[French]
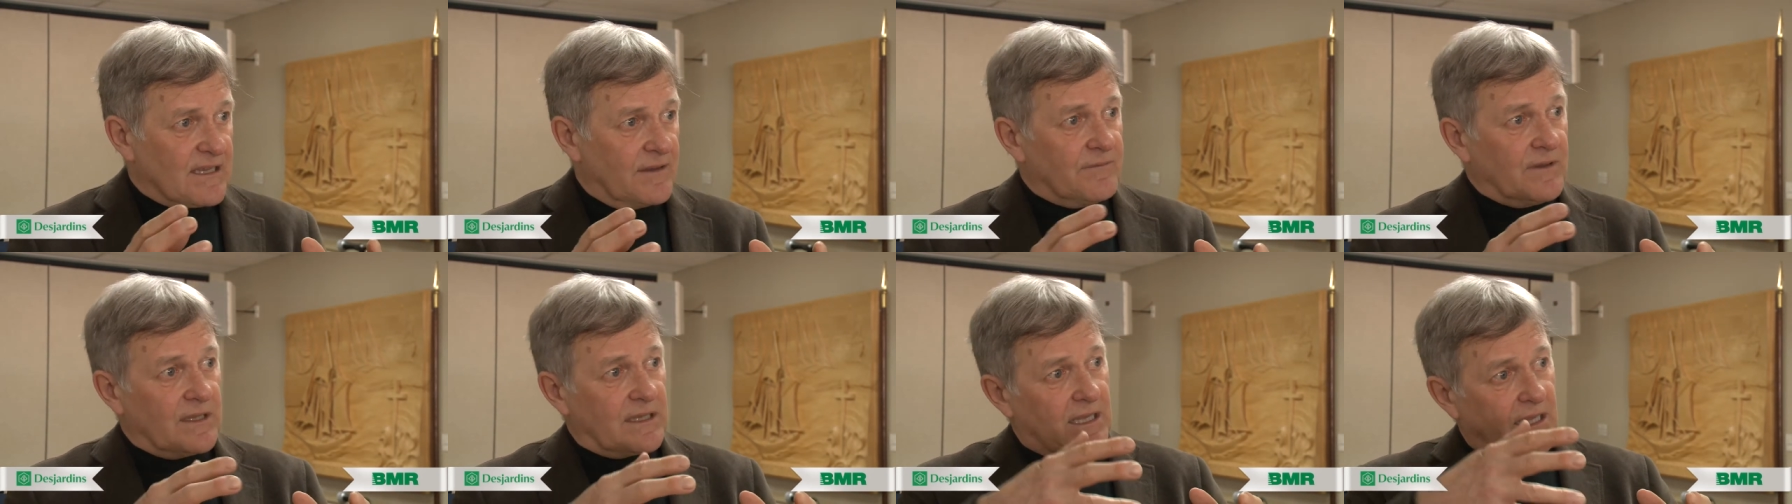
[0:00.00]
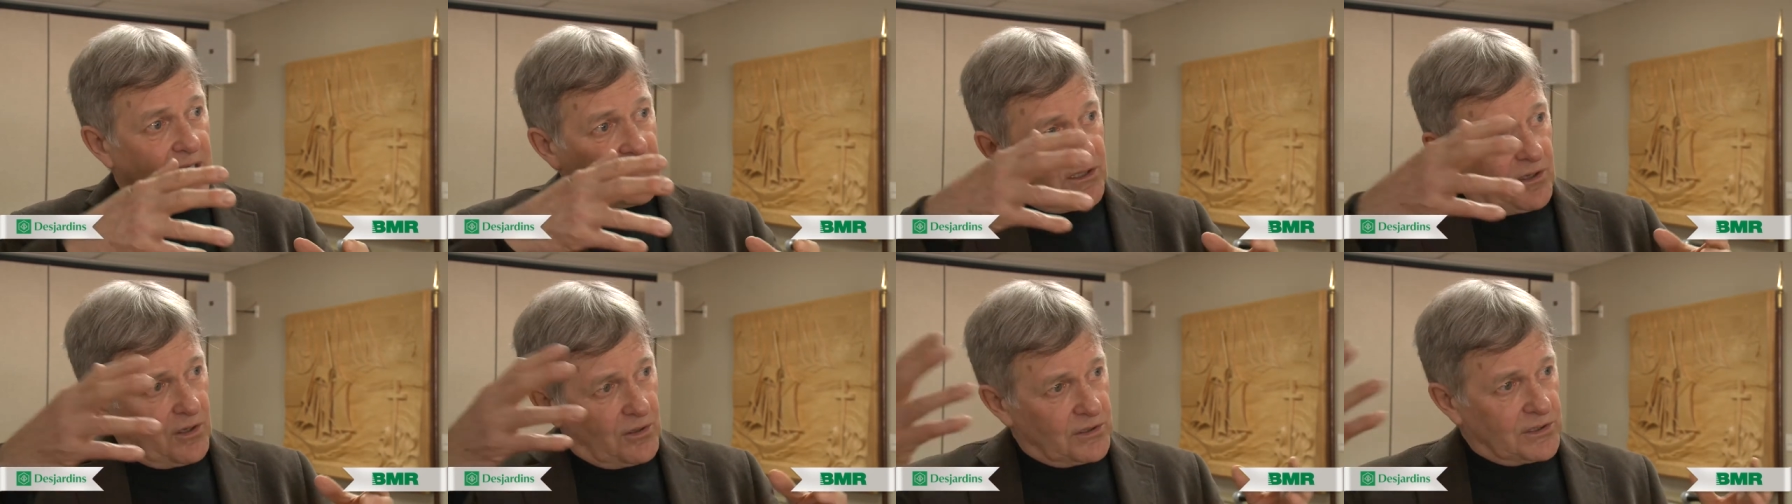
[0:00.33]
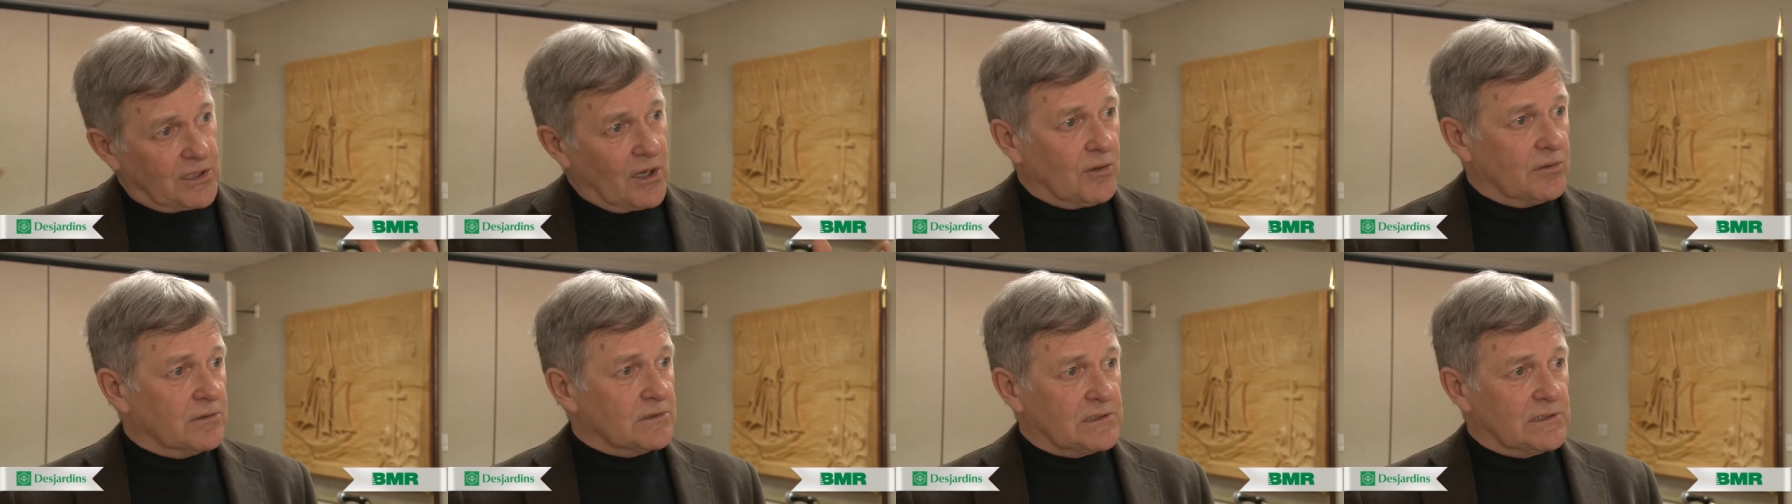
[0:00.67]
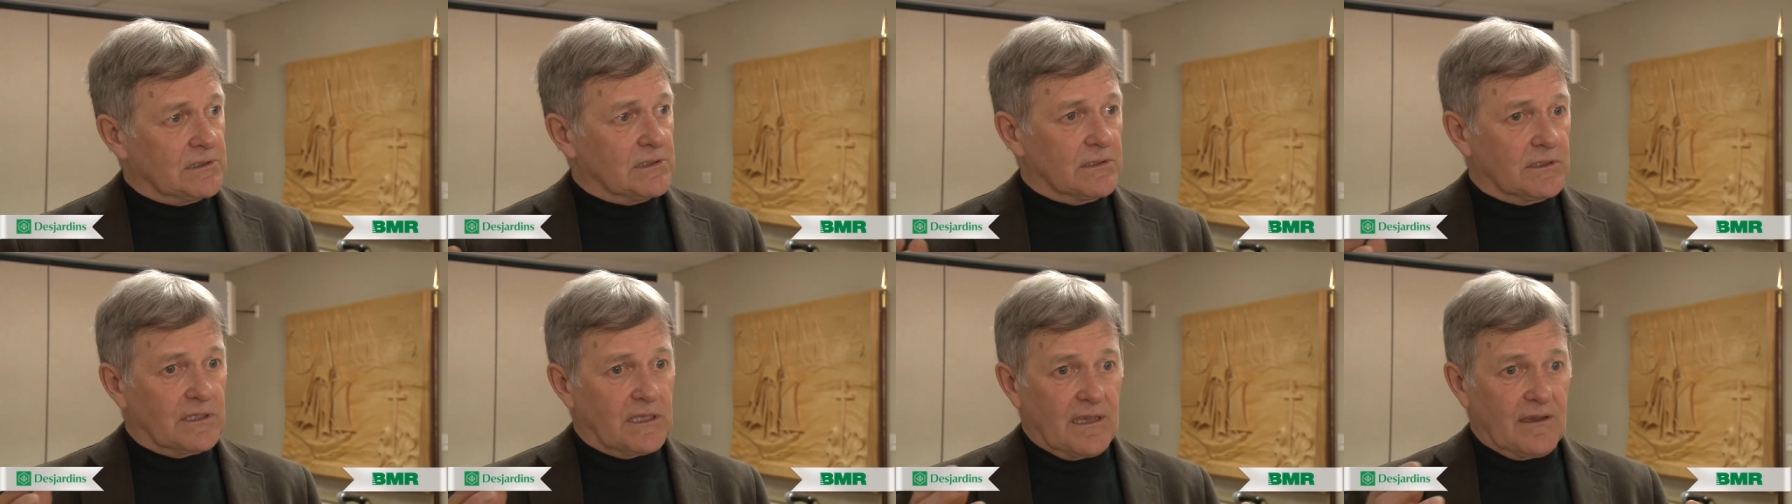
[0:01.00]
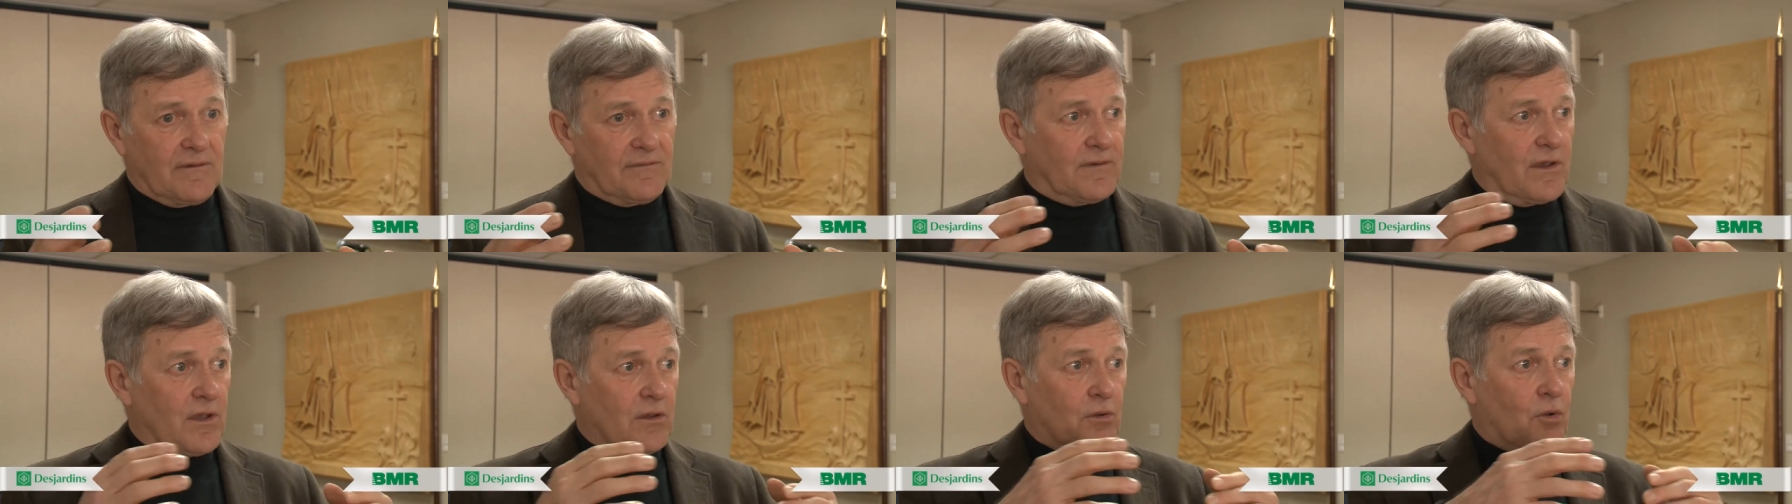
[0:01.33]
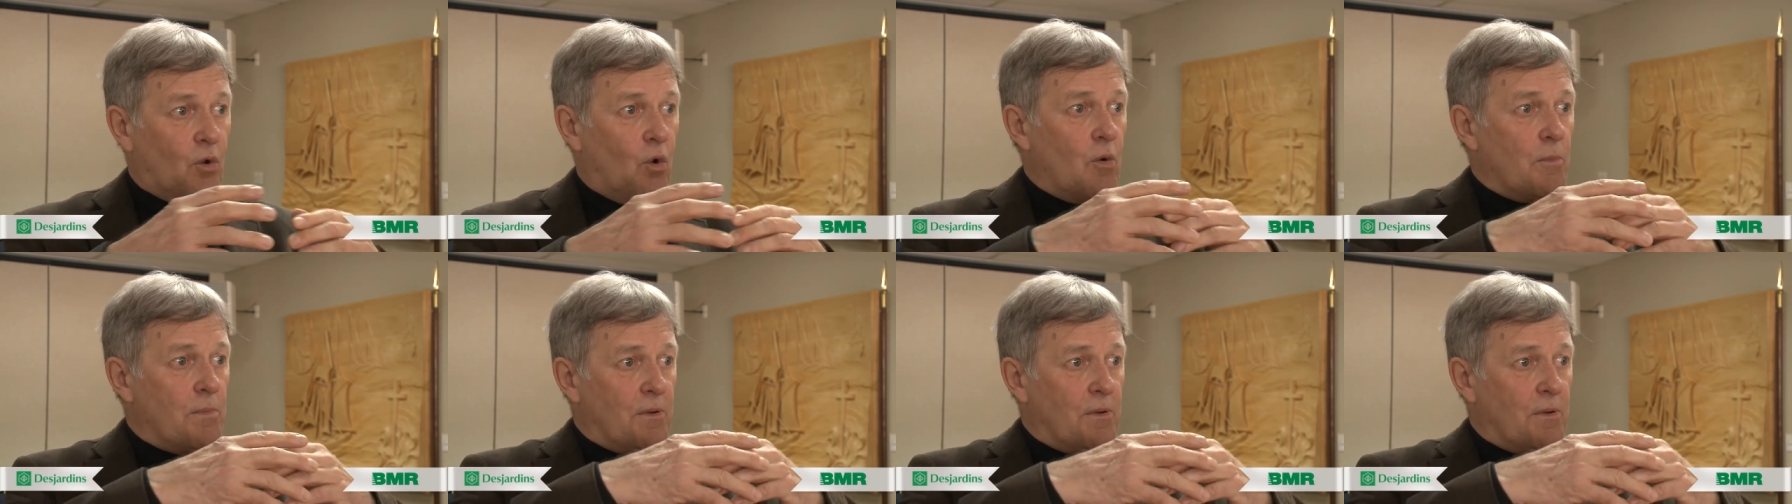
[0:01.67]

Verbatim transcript: avec quelqu'un d'autre qui a fait un gros